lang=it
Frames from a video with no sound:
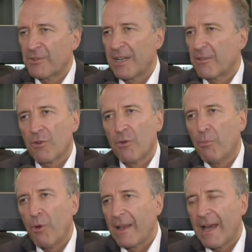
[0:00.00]
certo non
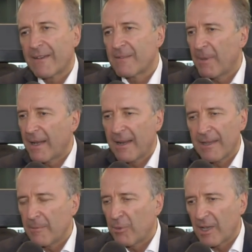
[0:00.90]
puoi neanche
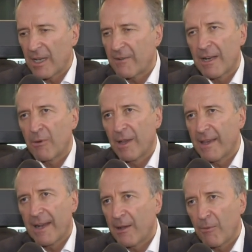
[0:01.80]
sperare di poter arrivare a
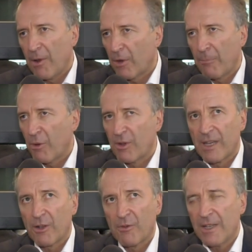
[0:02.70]
guadagnare quello che puoi
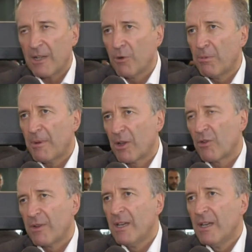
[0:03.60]
guadagnare con Vita Group, però
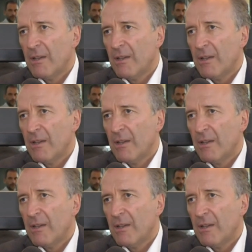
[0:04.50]
dove